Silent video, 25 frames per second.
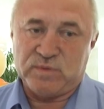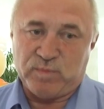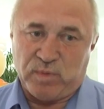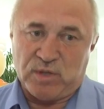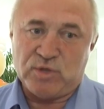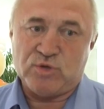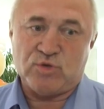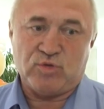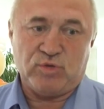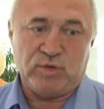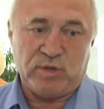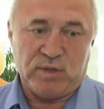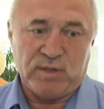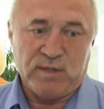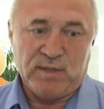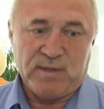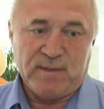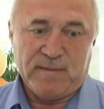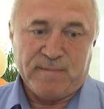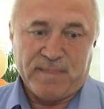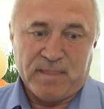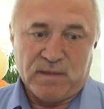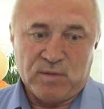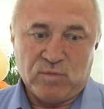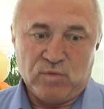большой
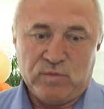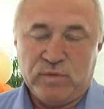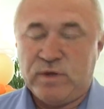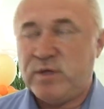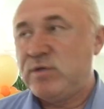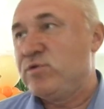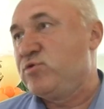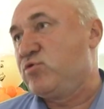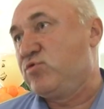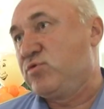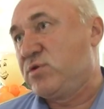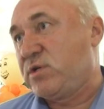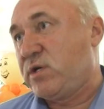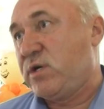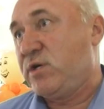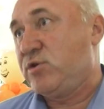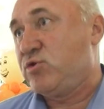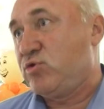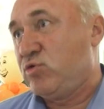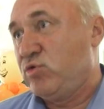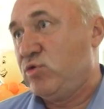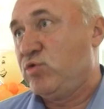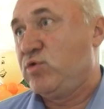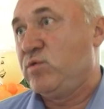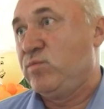уверенностью сказать,
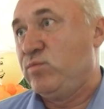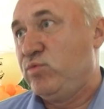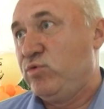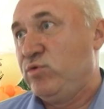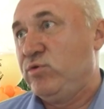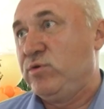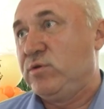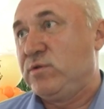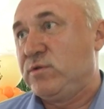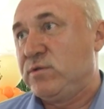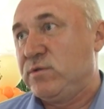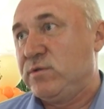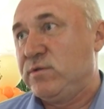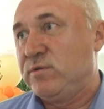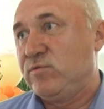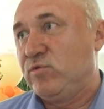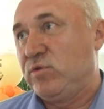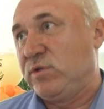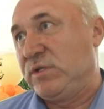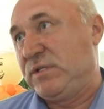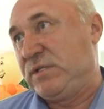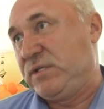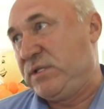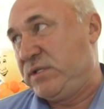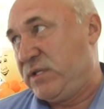что это будет э,
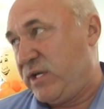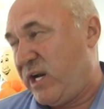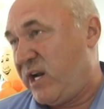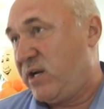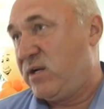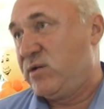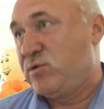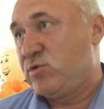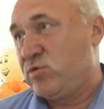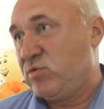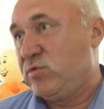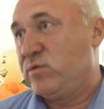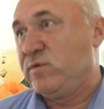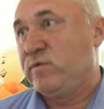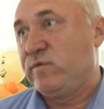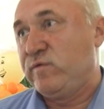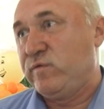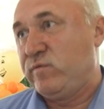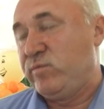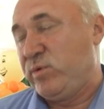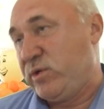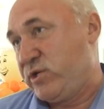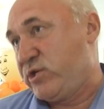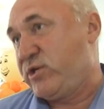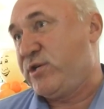вот, реализовано
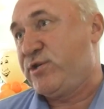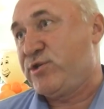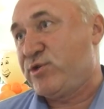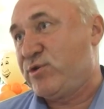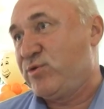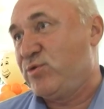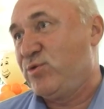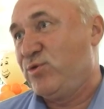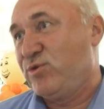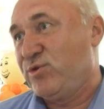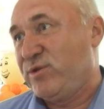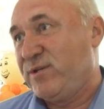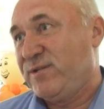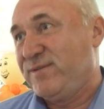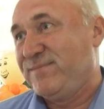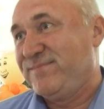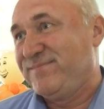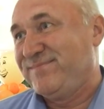в ближайшие годы.